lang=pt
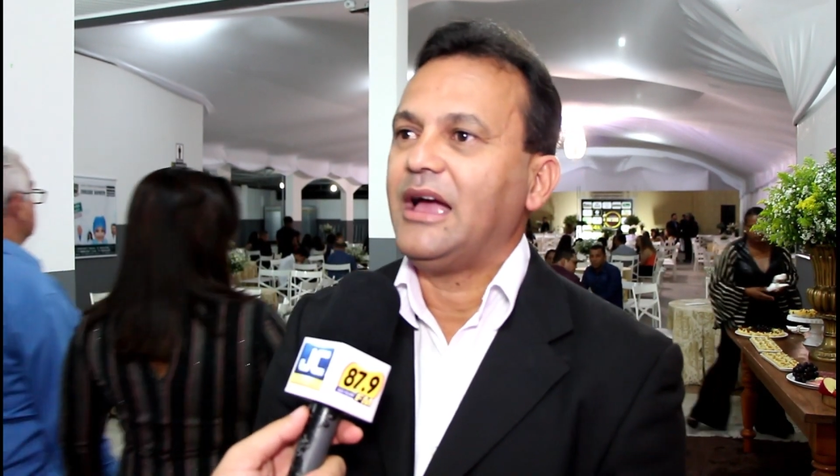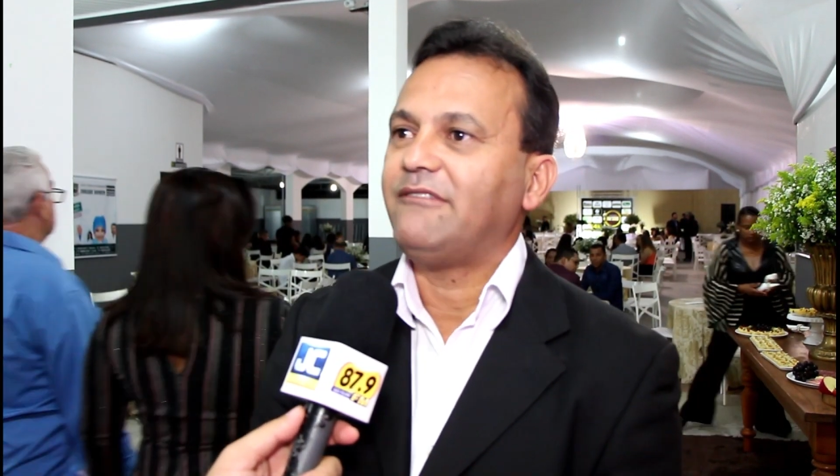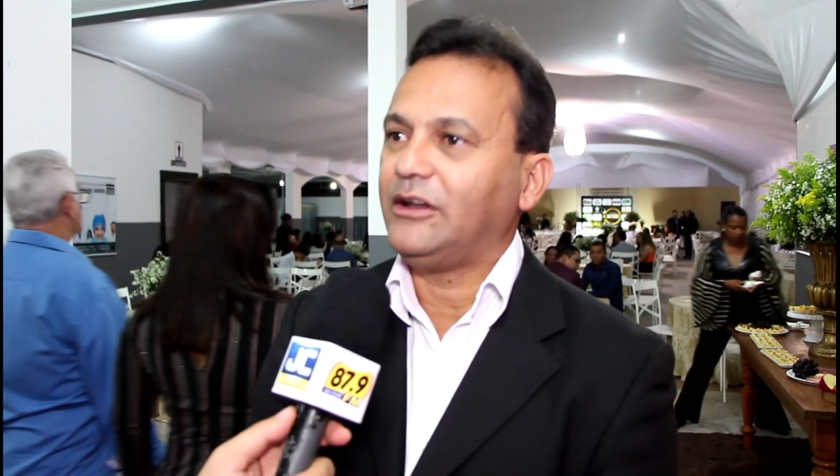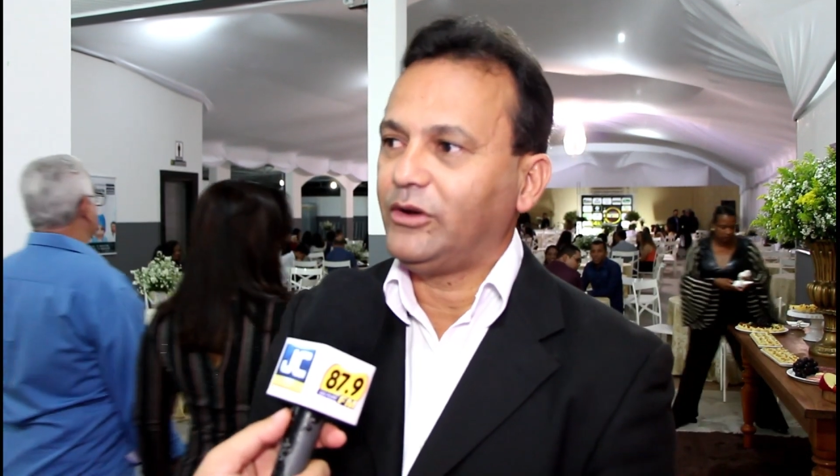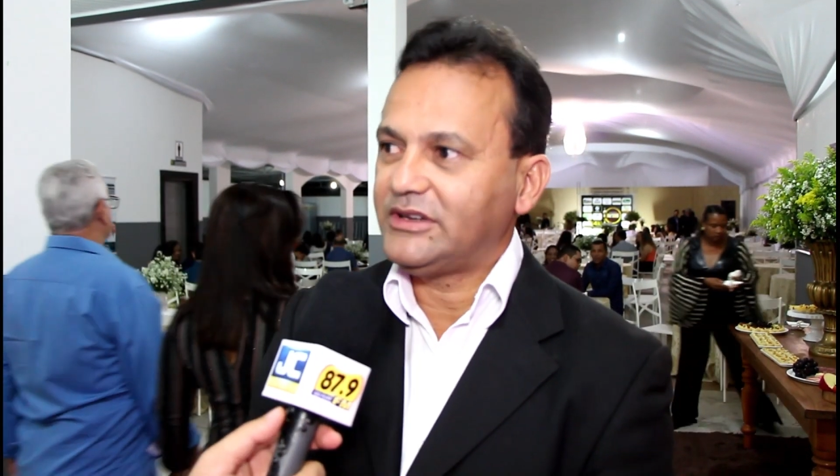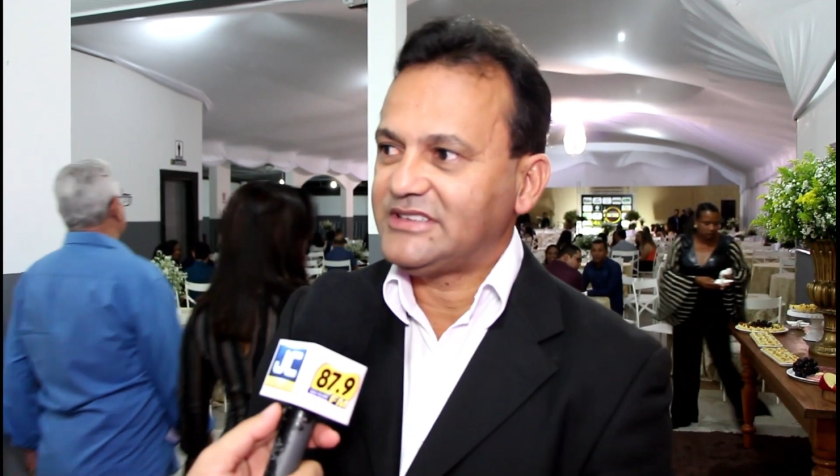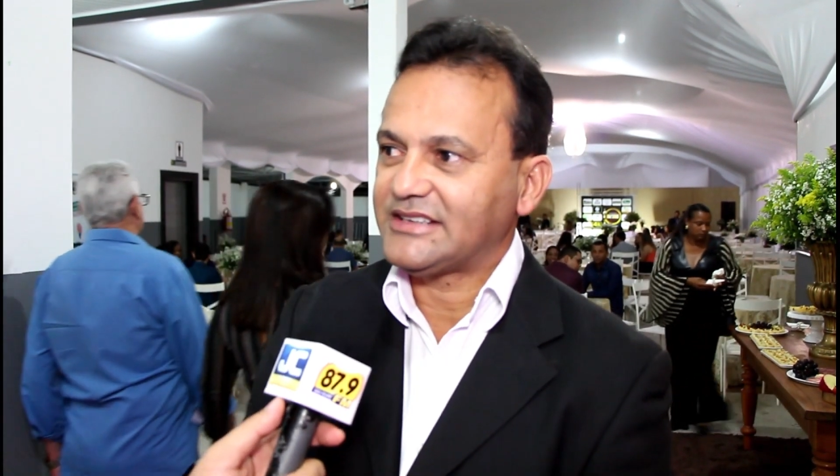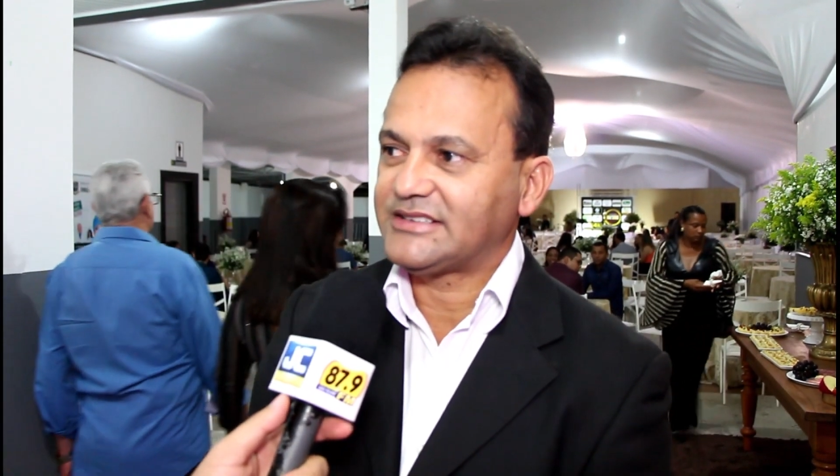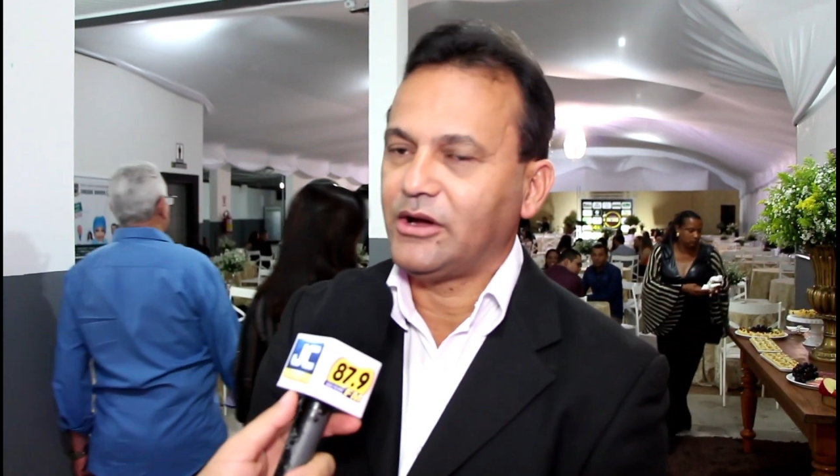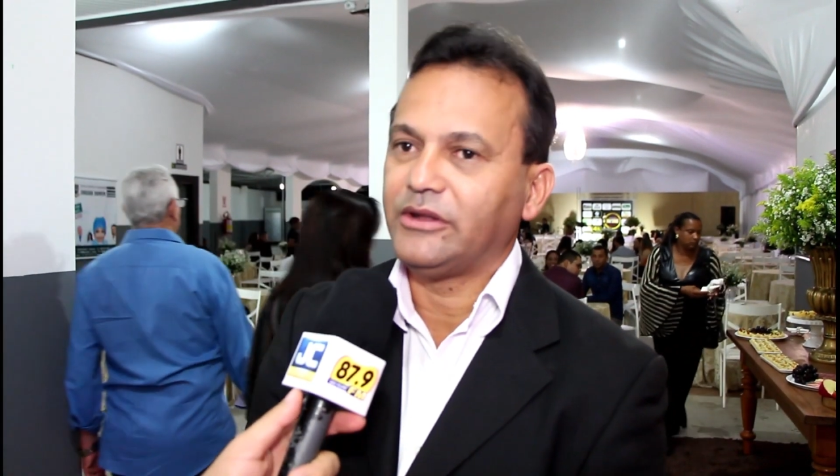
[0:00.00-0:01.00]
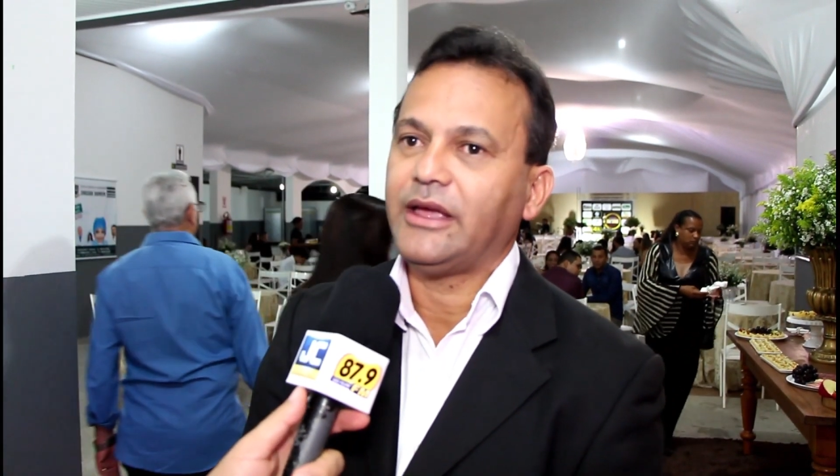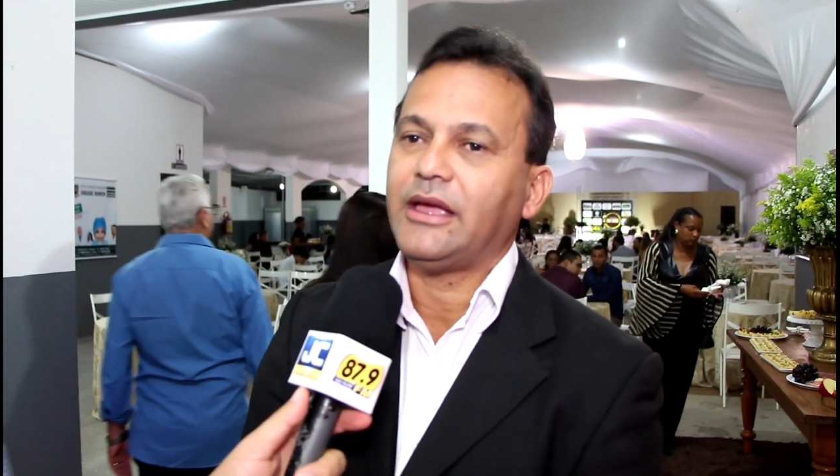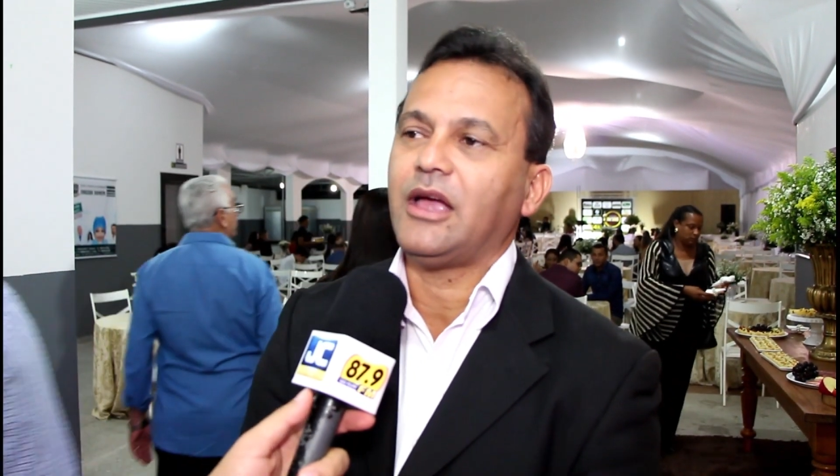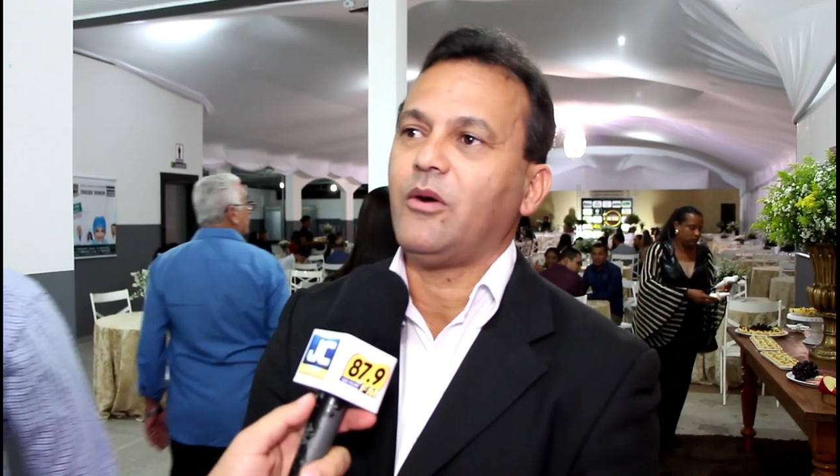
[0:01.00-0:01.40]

é a valorização, né?